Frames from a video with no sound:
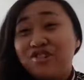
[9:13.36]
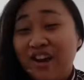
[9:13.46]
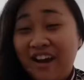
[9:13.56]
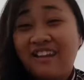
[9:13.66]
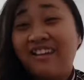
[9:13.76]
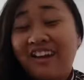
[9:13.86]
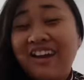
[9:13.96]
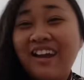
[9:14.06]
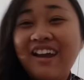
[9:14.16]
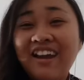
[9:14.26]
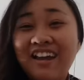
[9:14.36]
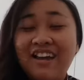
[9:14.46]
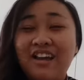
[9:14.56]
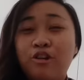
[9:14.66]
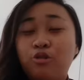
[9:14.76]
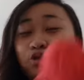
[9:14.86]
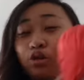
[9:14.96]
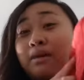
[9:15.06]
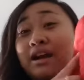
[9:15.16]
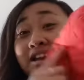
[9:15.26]
aneh untuk
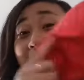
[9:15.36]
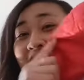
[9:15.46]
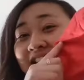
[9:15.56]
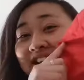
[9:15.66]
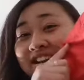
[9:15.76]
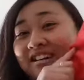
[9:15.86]
bayi, nah.